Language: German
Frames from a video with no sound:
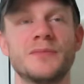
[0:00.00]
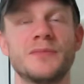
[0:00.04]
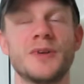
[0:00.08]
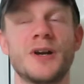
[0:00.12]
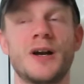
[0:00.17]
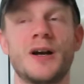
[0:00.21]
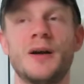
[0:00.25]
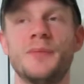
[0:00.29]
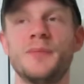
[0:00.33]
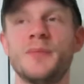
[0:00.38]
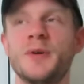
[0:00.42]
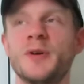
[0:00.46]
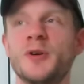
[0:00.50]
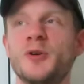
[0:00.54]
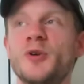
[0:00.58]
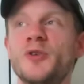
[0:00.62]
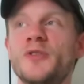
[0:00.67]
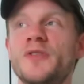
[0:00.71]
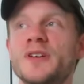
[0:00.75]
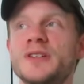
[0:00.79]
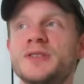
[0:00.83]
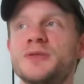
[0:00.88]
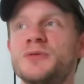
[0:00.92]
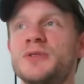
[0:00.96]
ja, mal
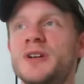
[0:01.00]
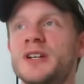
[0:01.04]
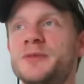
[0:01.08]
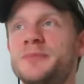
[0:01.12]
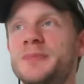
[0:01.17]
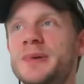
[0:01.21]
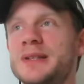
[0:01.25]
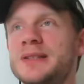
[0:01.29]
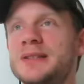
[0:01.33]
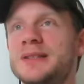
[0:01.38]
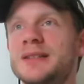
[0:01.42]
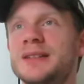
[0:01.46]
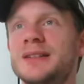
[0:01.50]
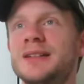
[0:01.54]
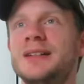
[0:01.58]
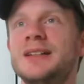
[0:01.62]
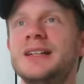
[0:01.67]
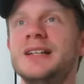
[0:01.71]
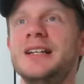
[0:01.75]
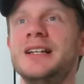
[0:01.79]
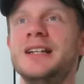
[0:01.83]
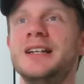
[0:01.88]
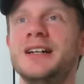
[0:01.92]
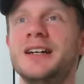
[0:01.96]
gucken, was so das beste,
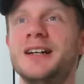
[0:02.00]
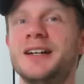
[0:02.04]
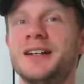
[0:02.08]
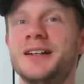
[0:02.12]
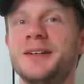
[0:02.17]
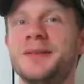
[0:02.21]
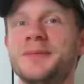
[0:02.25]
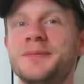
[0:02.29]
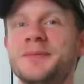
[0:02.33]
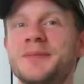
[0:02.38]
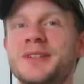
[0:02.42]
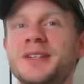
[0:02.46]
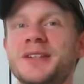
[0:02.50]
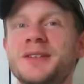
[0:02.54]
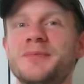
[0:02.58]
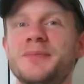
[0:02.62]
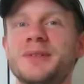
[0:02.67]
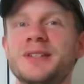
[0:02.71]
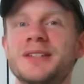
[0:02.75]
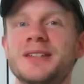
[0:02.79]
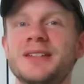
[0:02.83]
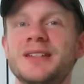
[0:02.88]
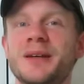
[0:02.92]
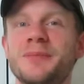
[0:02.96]
ähm, der
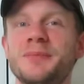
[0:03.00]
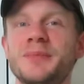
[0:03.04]
beste